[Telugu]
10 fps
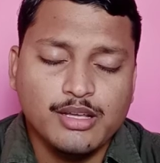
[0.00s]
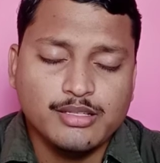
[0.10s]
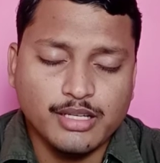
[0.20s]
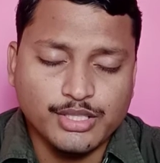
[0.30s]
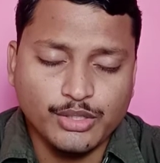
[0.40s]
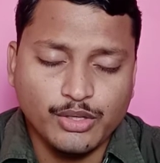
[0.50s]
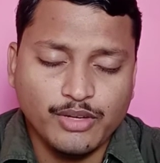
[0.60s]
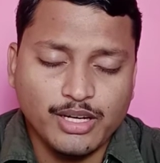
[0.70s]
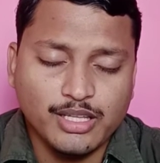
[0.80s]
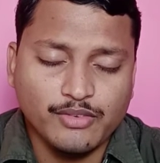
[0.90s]
సజీవుడు
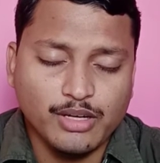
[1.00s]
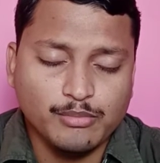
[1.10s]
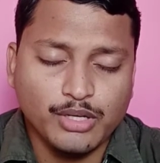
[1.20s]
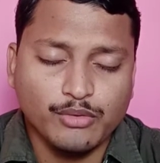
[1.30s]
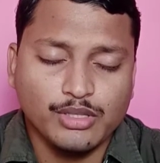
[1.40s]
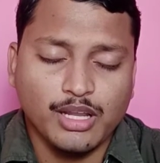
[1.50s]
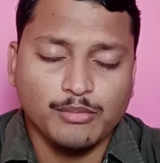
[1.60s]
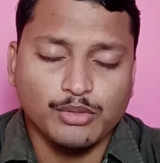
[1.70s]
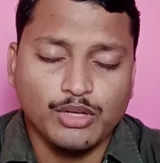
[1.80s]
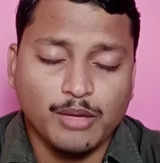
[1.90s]
అయిన దేవ మీకు
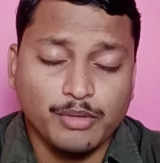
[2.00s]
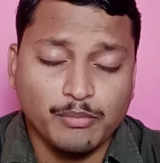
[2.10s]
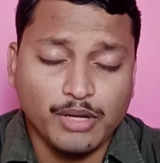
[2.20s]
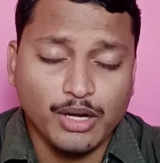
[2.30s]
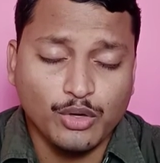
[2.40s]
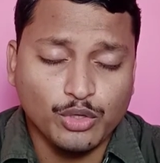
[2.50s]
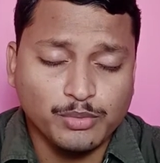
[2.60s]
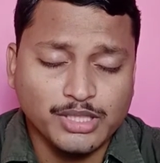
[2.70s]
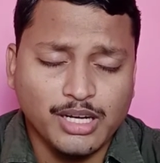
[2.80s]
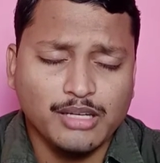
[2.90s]
వందనములు నా ప్రియ పరలోకపు
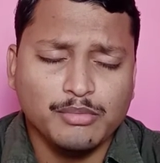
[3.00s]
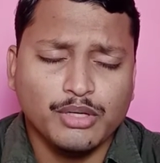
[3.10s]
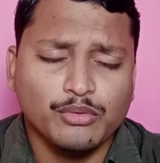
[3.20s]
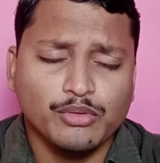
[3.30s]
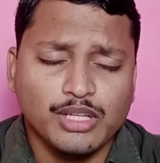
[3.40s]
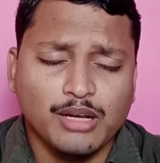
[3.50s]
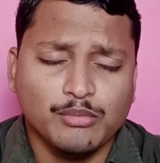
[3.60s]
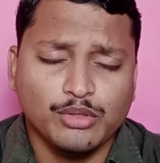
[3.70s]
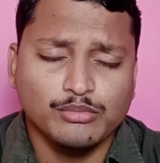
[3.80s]
తండ్రి మీకు వందనములు